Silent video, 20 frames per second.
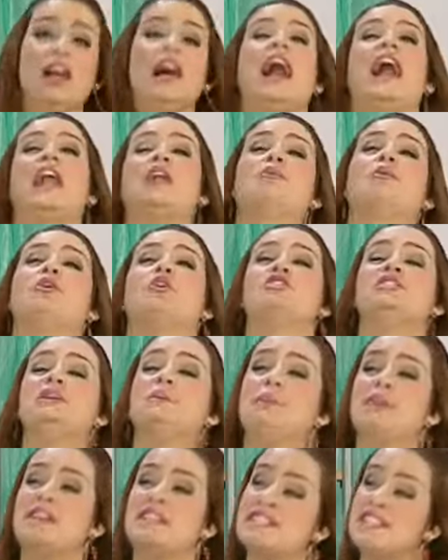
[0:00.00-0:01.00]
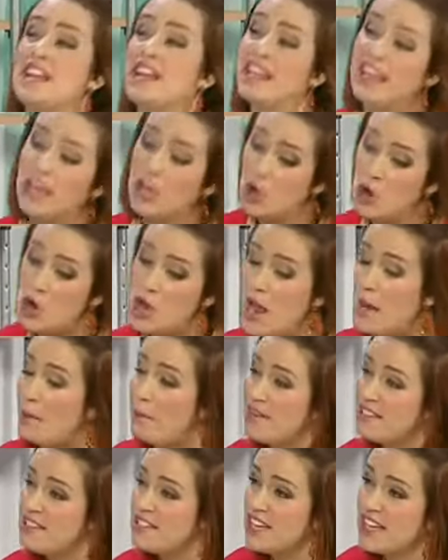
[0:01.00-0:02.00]
a lo mejor se piensa que con la
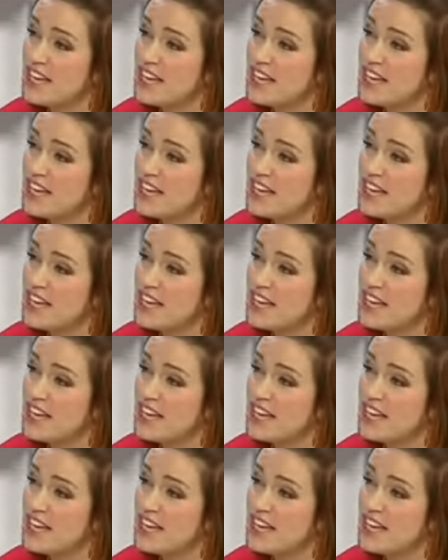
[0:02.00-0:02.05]
pasta